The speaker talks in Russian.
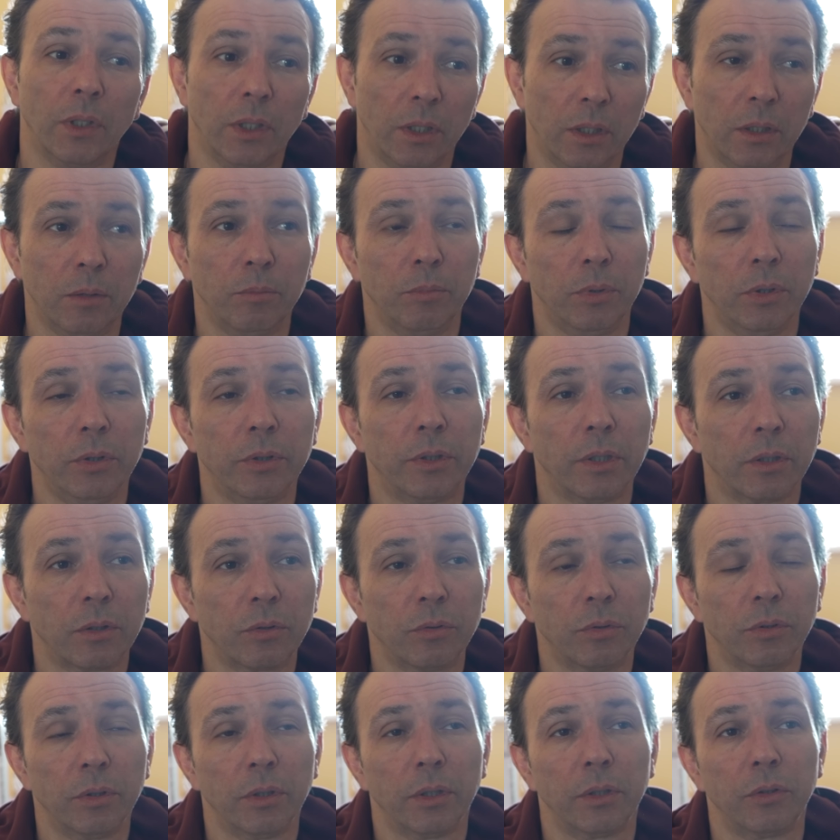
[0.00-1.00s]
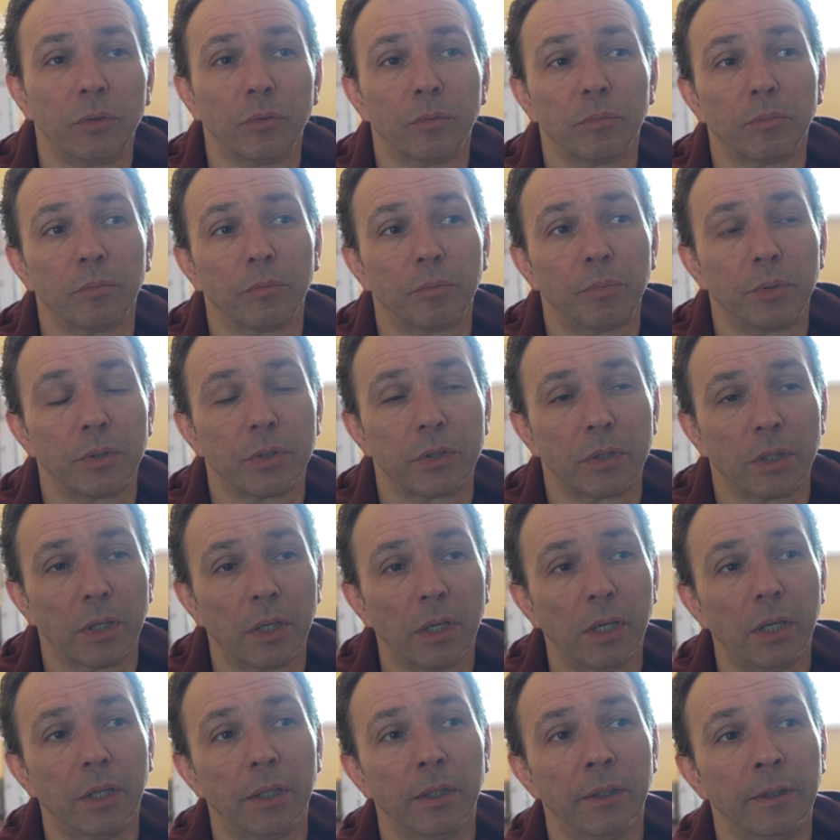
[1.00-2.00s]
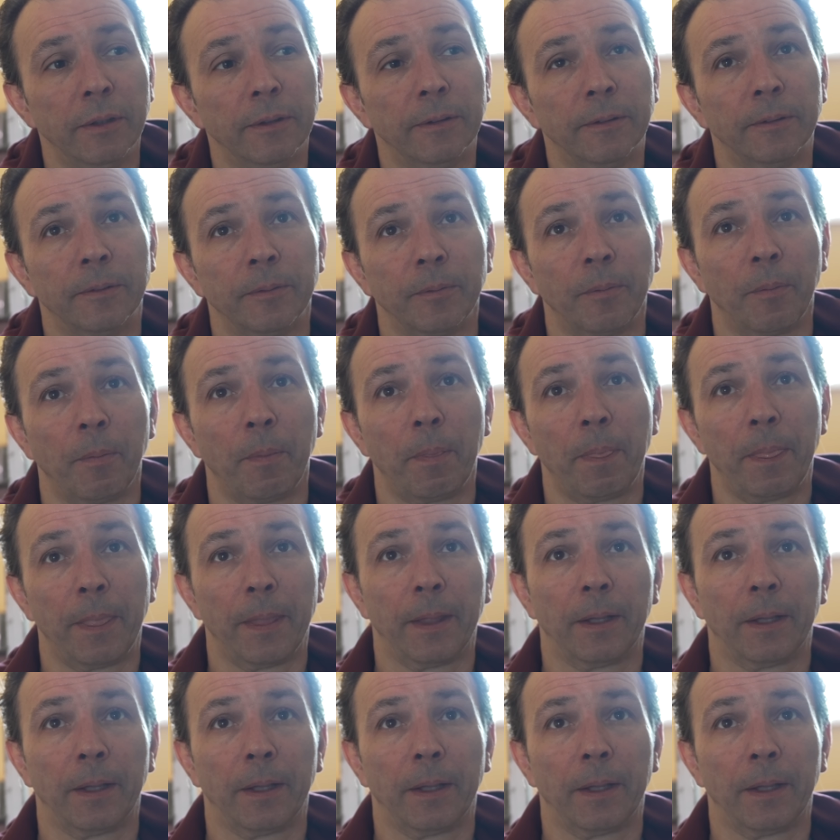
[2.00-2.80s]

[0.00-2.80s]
Да, был такой, о нем писали. А, а звание у него